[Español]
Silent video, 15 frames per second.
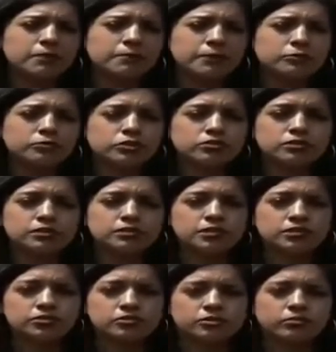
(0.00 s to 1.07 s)
TV Perú
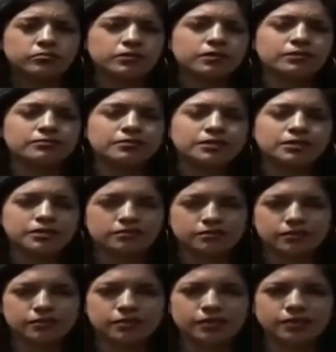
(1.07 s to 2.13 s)
Noticias. Nos acompaña la
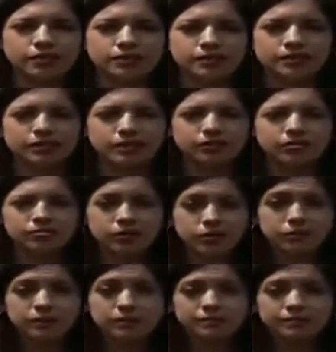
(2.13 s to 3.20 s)
ministra Cayetana
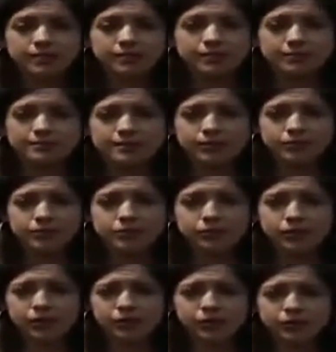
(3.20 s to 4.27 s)
Aljovín, ministra de
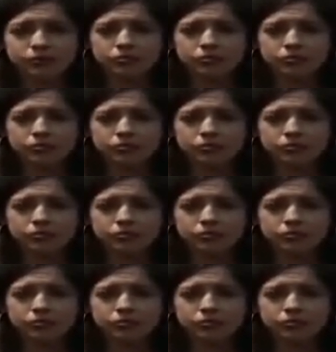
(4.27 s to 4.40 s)
Desarrollo e